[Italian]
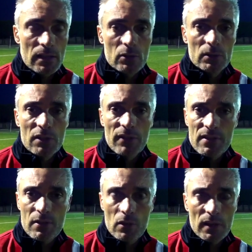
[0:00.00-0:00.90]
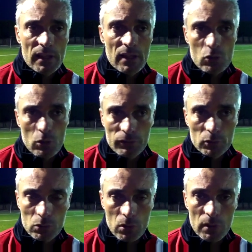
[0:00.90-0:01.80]
eh, soddisfazioni e sono il
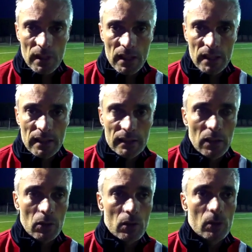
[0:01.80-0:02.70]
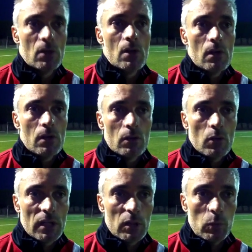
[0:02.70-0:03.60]
futuro del, del, Taloro.
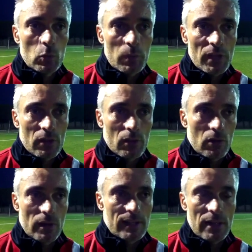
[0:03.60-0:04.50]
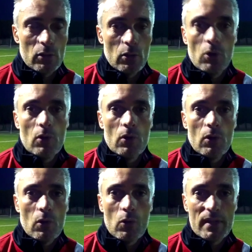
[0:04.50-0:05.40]
Noi Pulmino,
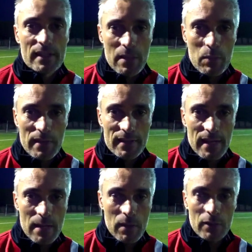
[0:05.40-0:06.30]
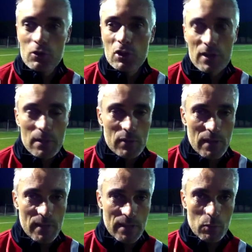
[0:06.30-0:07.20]
essendo quasi sempre insieme, noi ci diciamo
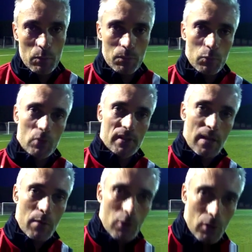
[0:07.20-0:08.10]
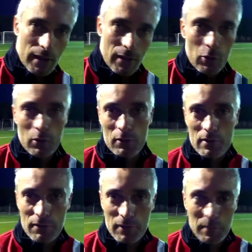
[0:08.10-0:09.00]
sempre siamo più insieme noi che non con le
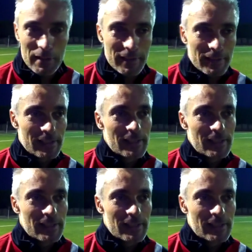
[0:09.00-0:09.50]
nostre famiglie.